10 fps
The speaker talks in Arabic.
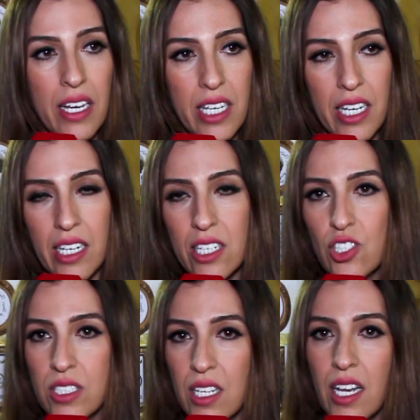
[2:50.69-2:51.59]
هي
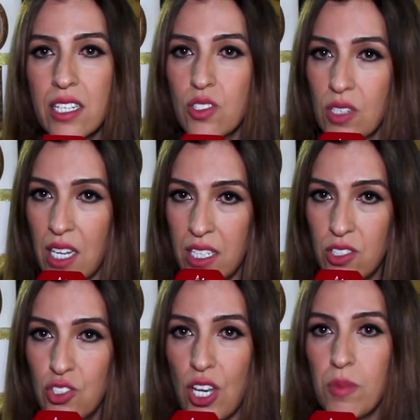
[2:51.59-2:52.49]
خريجه ديال هانتر
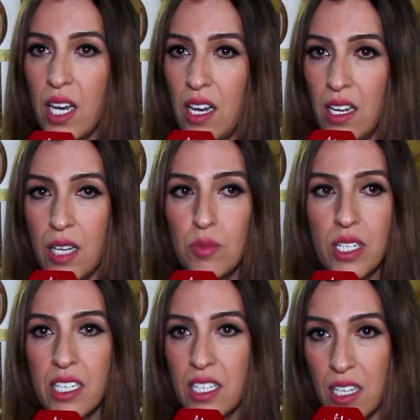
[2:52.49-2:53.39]
كاليج جامعه
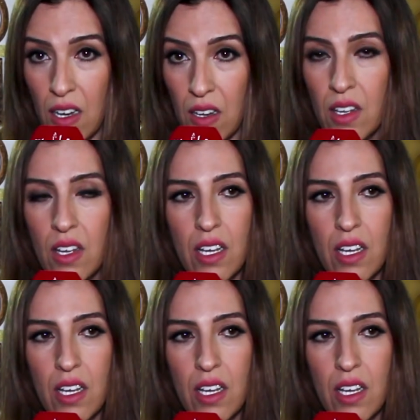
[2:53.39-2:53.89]
امريكيه